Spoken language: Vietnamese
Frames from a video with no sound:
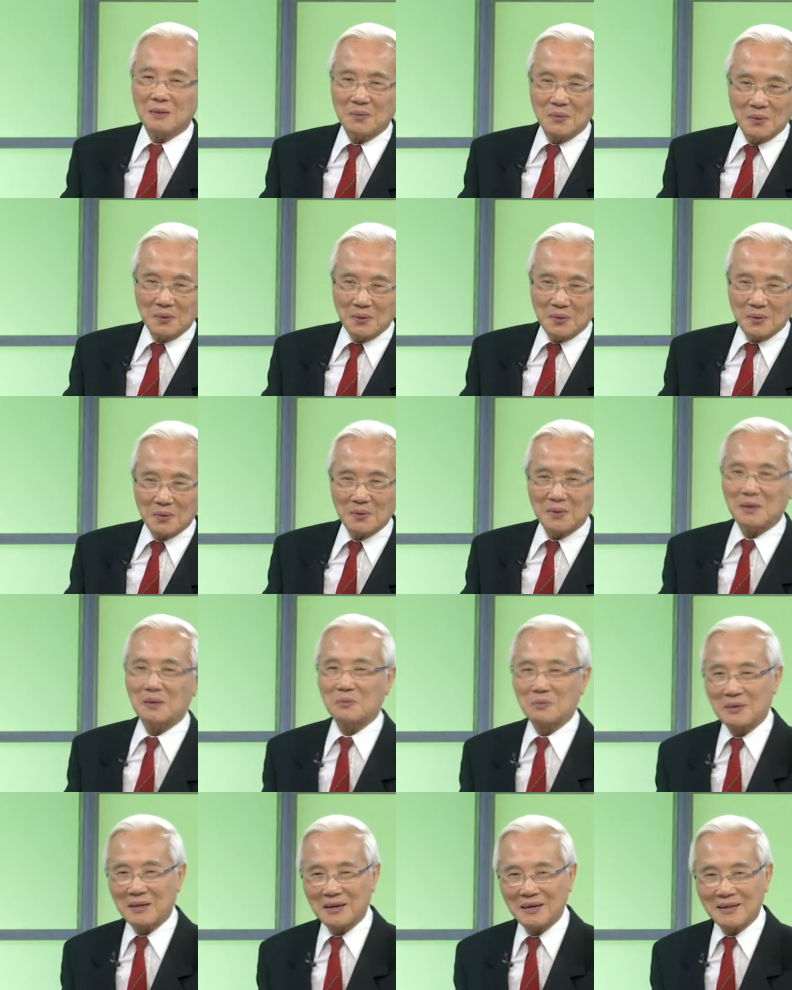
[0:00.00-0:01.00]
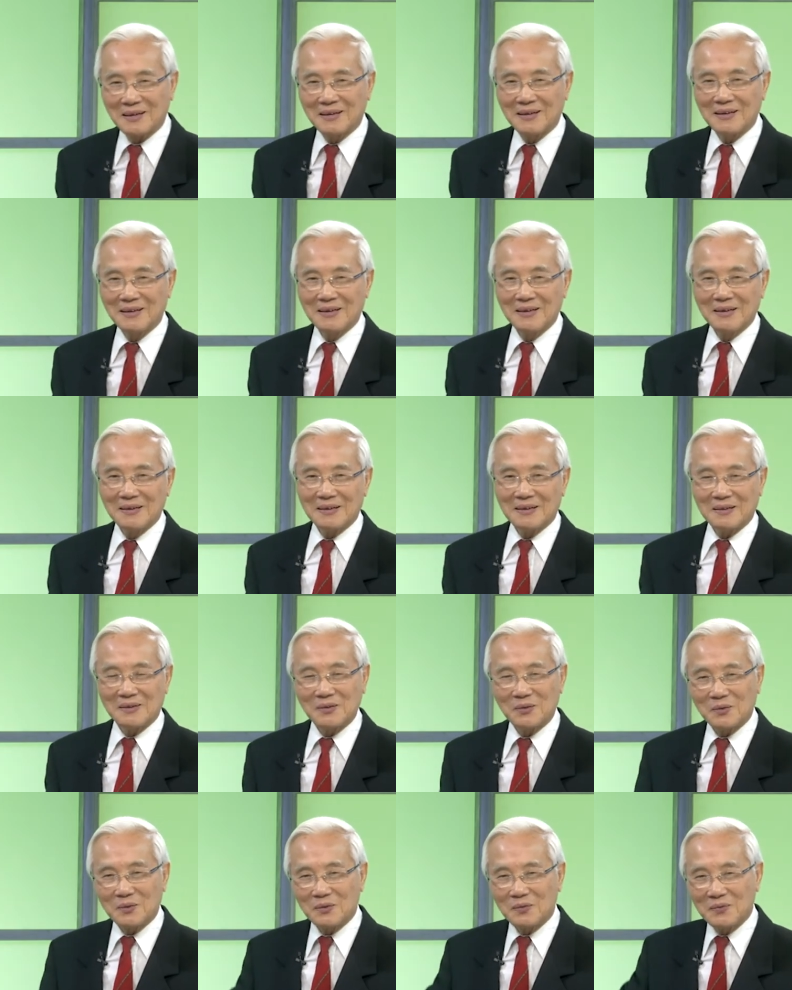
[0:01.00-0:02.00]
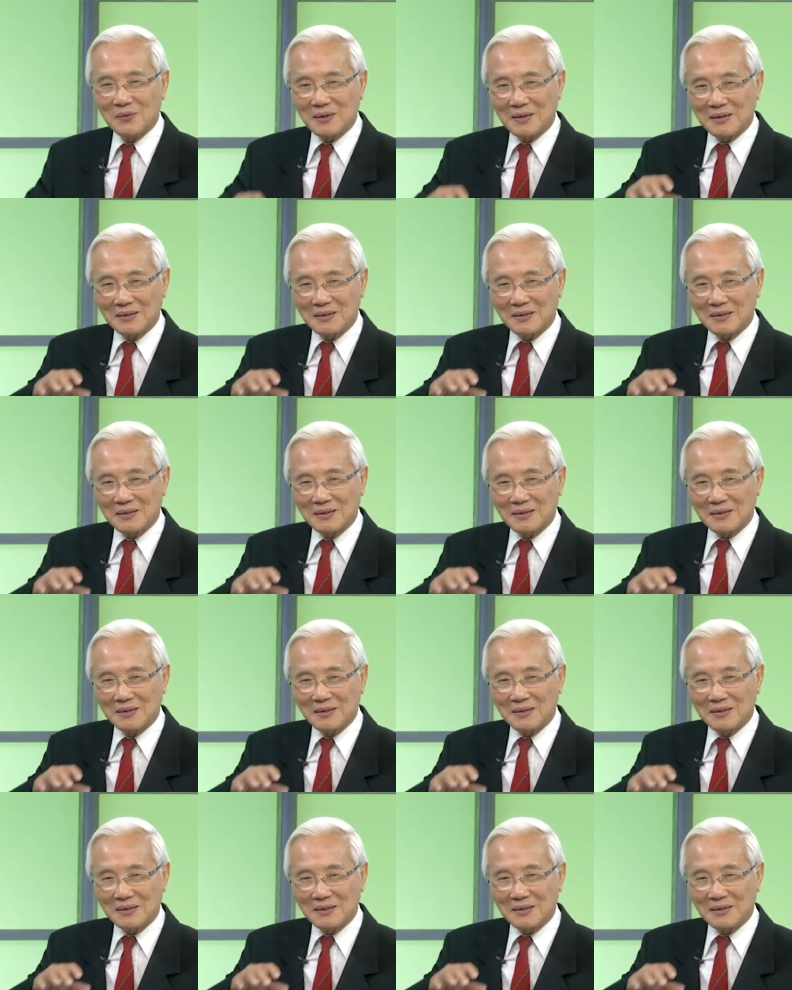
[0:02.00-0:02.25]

đồng hồ đọc sách thì thưa quý vị